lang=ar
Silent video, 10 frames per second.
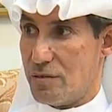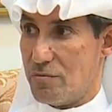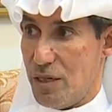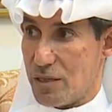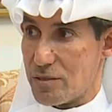
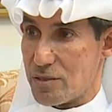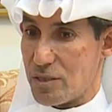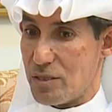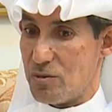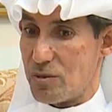معرض
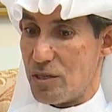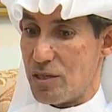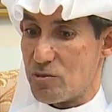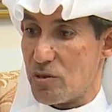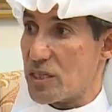الصندوق
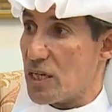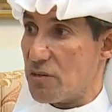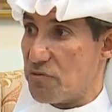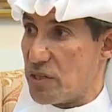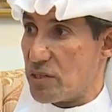الأسود
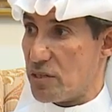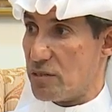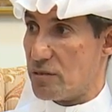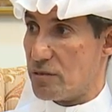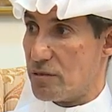كان فكرة
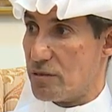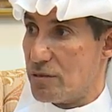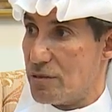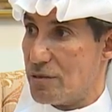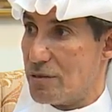
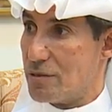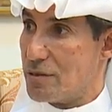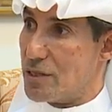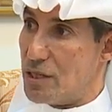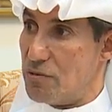
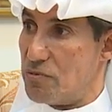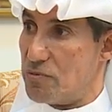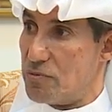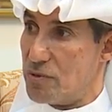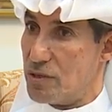كيف
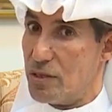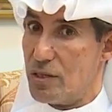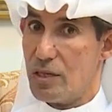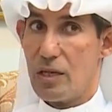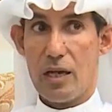
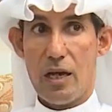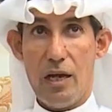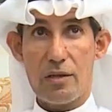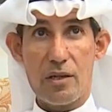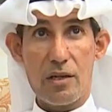
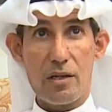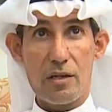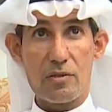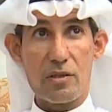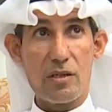
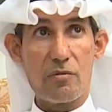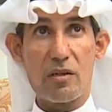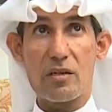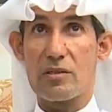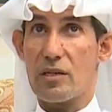أحداث اللي
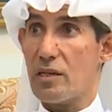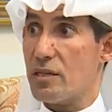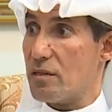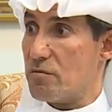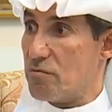مرت
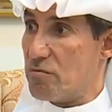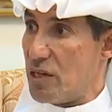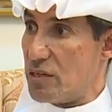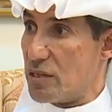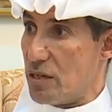علينا من
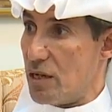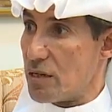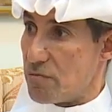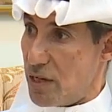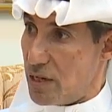بعد
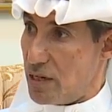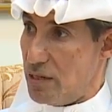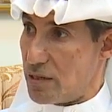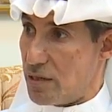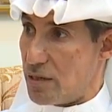الحرب على
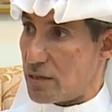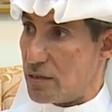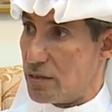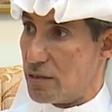العراق